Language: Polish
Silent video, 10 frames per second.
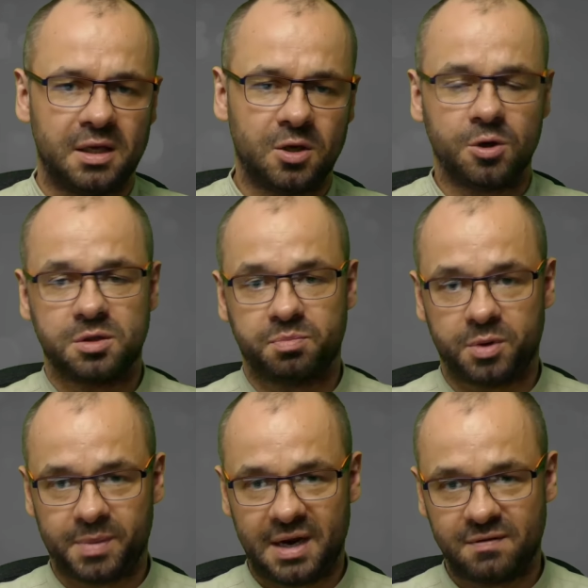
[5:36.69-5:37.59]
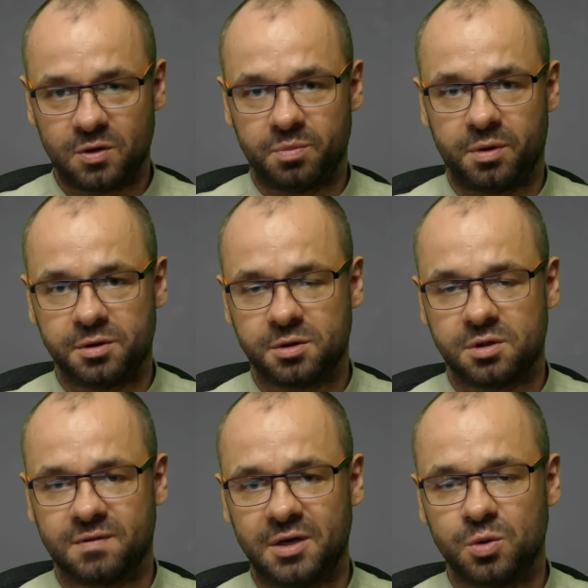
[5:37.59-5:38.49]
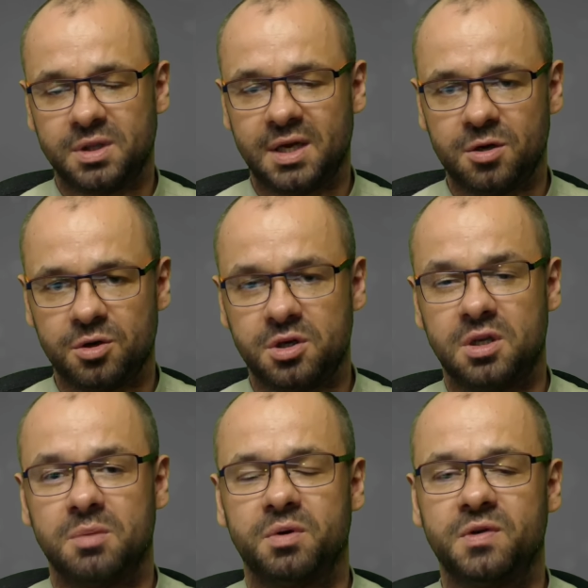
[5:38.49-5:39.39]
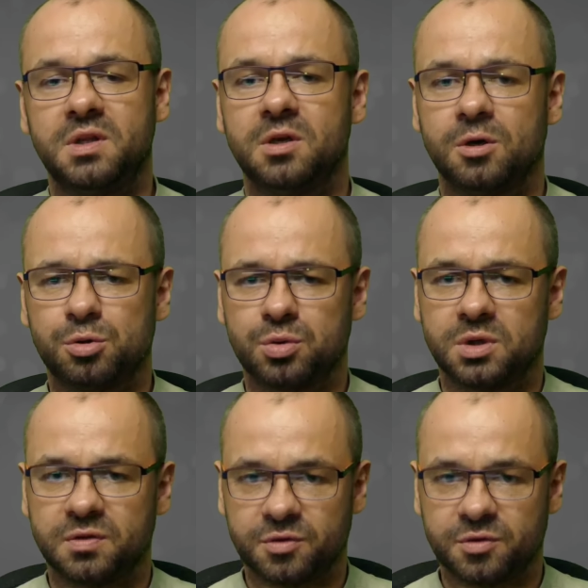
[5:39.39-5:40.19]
I choć poprawę po stosowaniu tej rośliny powinny odczuć